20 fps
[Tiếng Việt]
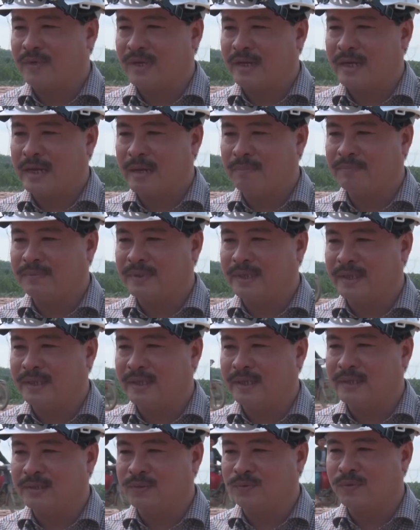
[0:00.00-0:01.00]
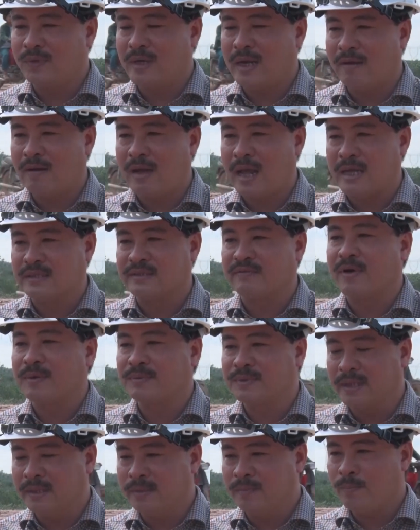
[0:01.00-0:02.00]
Về đất đắp thì chúng tôi đang hai giải
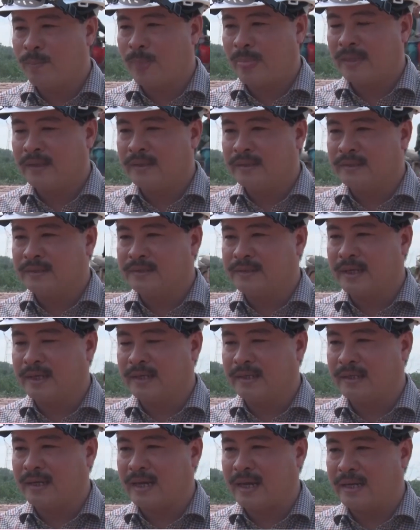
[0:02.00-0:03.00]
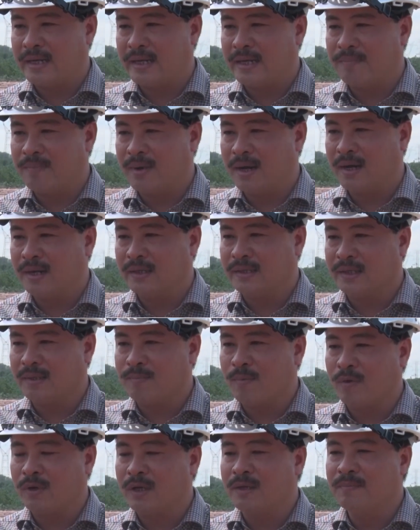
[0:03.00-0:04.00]
pháp chính. Trước hết là để mở những
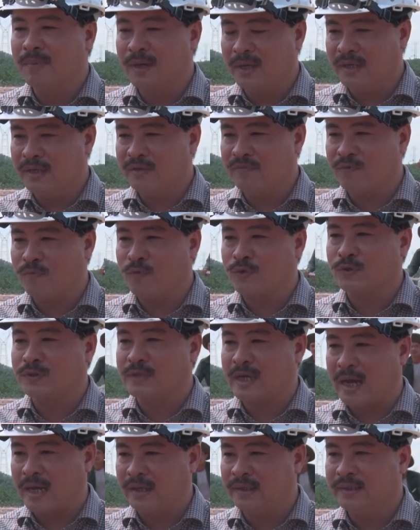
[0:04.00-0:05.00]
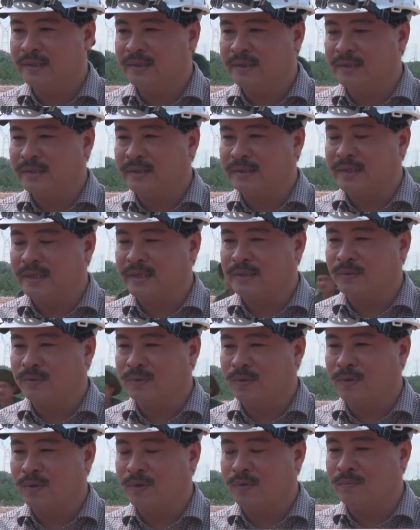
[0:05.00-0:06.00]
cái mỏ đất mới phục vụ cho dự án thì
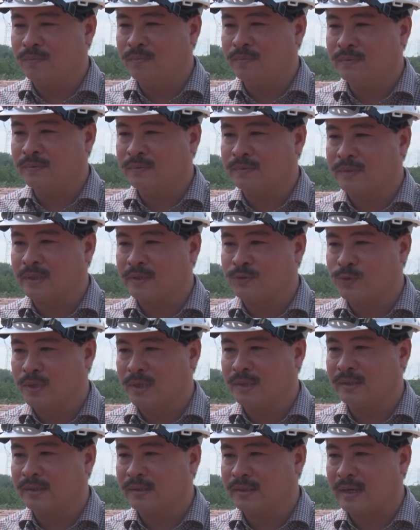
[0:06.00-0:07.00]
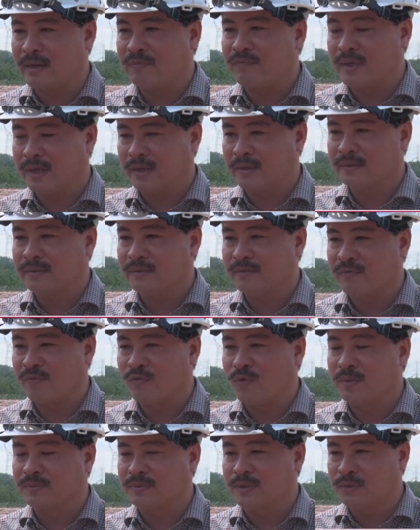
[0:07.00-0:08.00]
chúng tôi cũng thường xuyên làm việc
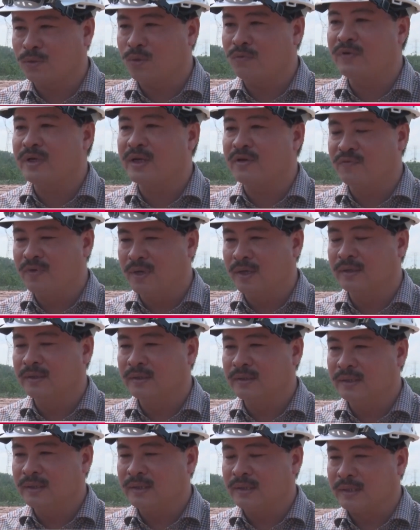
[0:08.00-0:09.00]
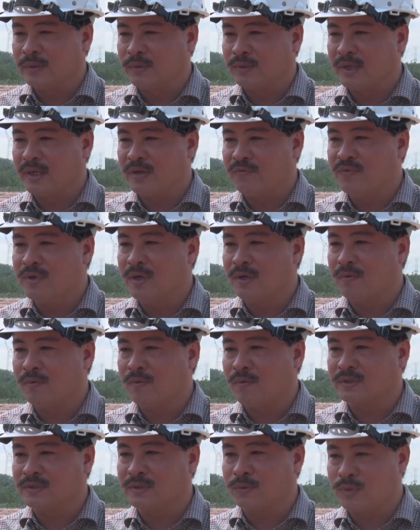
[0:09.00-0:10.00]
và phối hợp rất tốt với địa phương. Đồng thời địa phương
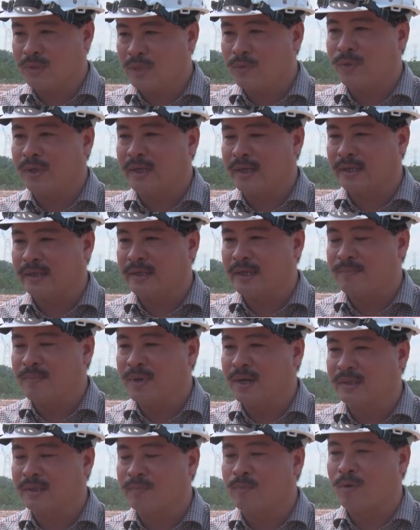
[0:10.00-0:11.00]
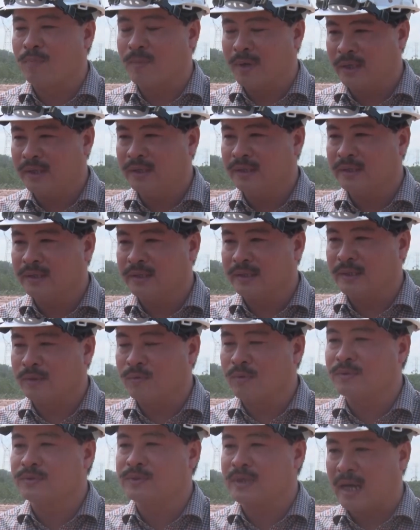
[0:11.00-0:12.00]
cũng có sự rất quyết liệt để mở những mỏ mới
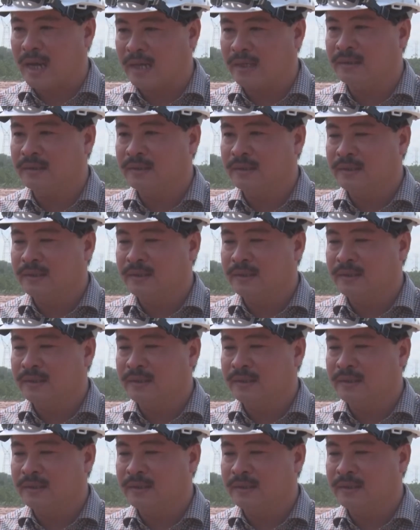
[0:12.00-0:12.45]
để phục vụ cho dự án.